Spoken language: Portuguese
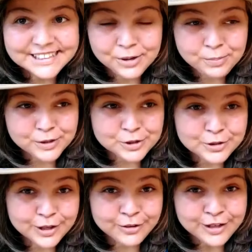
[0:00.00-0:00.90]
Então,
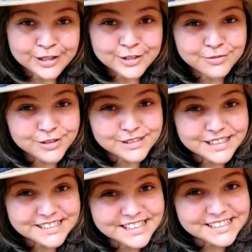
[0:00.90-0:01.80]
pessoal, se
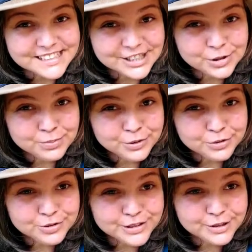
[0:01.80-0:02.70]
vocês desejam
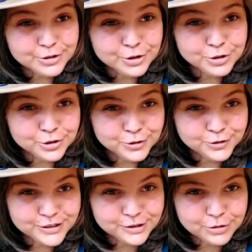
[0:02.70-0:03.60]
produzir o
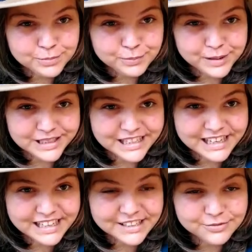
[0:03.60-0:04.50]
chuchu na sua
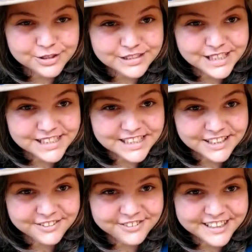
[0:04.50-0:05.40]
propriedade, vocês
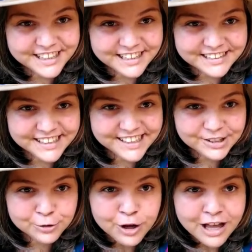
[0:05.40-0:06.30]
têm que ficar
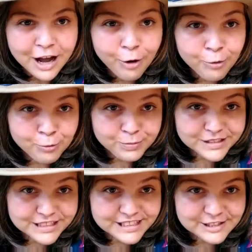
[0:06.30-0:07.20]
atento a
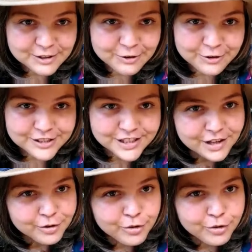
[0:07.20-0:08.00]
algumas questões,